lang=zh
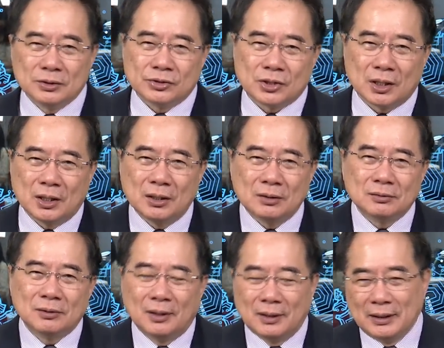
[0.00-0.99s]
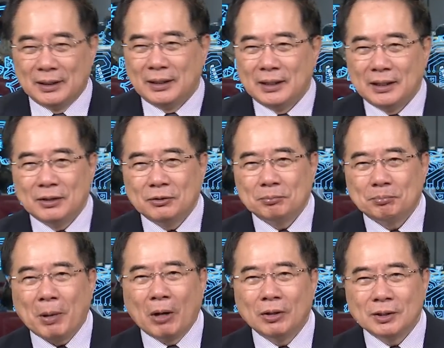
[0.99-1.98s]
这个诶，
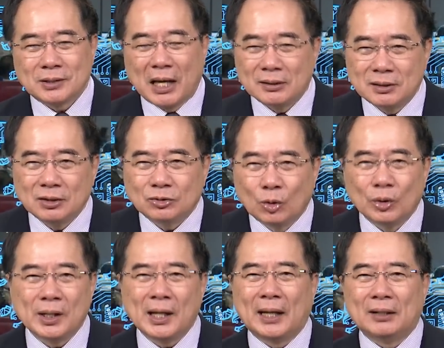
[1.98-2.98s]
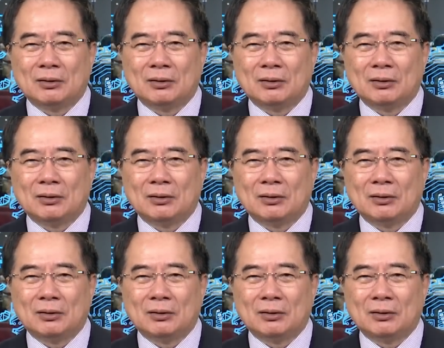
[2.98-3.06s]
豹二坦克多厉害！